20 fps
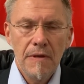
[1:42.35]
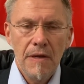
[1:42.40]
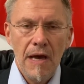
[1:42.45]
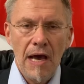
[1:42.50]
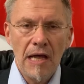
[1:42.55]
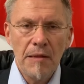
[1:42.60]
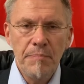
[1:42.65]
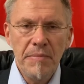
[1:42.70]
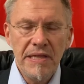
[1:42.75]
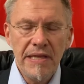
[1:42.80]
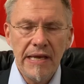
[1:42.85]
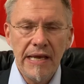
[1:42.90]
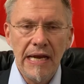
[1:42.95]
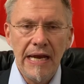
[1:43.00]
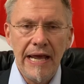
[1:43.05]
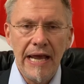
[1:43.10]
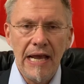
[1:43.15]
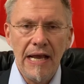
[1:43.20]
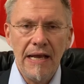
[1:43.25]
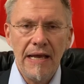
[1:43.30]
hat mir die
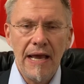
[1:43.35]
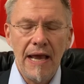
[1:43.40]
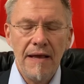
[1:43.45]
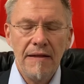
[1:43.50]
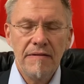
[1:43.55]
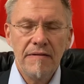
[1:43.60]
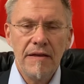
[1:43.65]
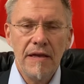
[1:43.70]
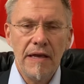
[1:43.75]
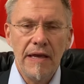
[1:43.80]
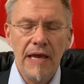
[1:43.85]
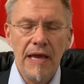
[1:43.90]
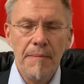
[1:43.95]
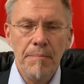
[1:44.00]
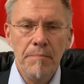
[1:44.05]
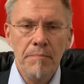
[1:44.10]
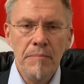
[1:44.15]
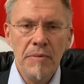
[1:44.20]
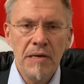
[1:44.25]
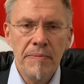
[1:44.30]
Gelegenheit
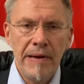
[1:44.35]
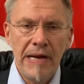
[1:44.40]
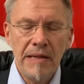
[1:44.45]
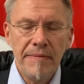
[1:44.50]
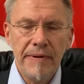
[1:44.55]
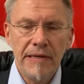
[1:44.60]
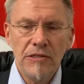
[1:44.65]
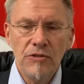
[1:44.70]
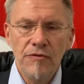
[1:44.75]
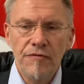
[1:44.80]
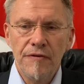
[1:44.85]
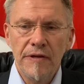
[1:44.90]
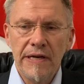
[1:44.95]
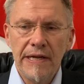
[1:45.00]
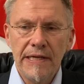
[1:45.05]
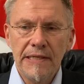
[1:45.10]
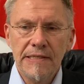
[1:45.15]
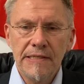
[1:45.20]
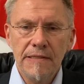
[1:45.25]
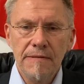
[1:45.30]
gegeben, mich weltweit zu
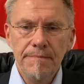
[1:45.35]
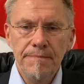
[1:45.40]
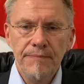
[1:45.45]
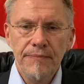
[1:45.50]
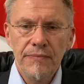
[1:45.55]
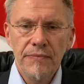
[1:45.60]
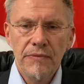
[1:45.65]
vernetzen.